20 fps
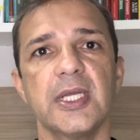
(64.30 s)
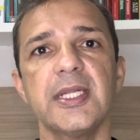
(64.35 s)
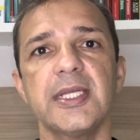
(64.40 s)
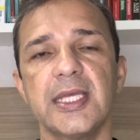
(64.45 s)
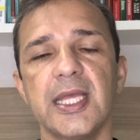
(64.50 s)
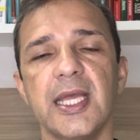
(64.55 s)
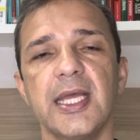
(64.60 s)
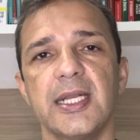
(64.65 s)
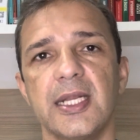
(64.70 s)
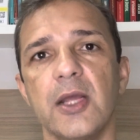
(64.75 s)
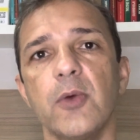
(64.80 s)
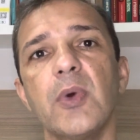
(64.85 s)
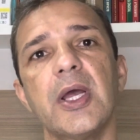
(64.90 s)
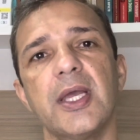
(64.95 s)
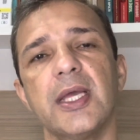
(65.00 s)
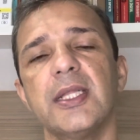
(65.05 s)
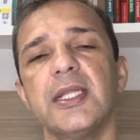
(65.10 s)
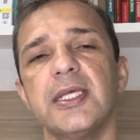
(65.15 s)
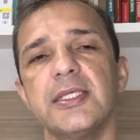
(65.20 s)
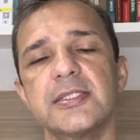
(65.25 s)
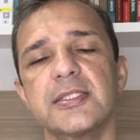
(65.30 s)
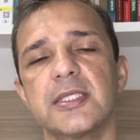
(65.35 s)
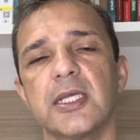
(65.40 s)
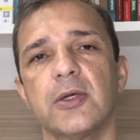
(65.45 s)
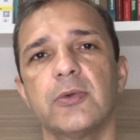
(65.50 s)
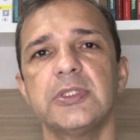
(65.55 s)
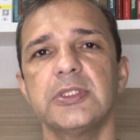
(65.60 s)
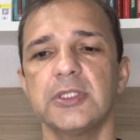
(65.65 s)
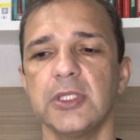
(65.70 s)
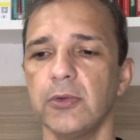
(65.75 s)
ele querer uma
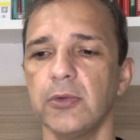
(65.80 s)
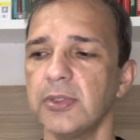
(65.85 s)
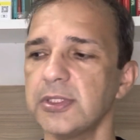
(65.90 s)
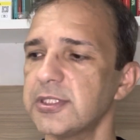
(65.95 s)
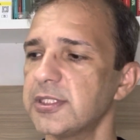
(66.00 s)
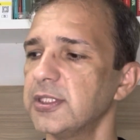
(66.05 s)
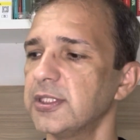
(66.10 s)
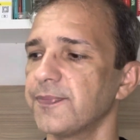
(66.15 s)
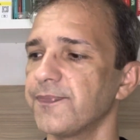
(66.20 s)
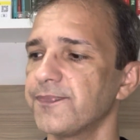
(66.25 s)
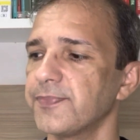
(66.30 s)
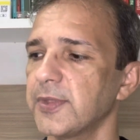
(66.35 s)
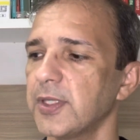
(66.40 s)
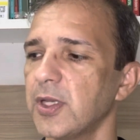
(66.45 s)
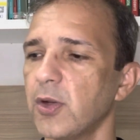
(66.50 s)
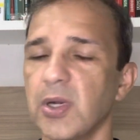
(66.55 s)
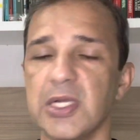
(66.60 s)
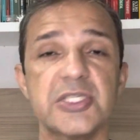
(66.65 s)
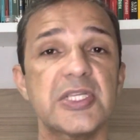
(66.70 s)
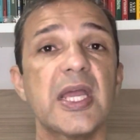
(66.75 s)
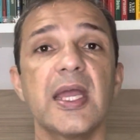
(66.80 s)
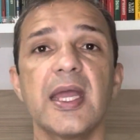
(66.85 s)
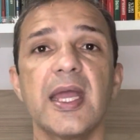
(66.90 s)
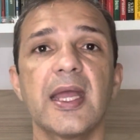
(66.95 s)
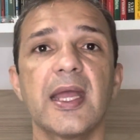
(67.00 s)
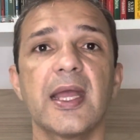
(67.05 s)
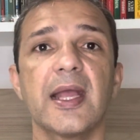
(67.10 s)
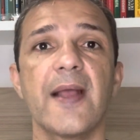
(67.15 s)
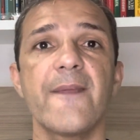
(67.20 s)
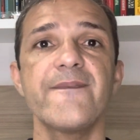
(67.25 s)
reeleição. Então, assim, eu acho que
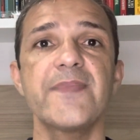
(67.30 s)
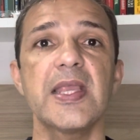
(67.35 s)
é, é,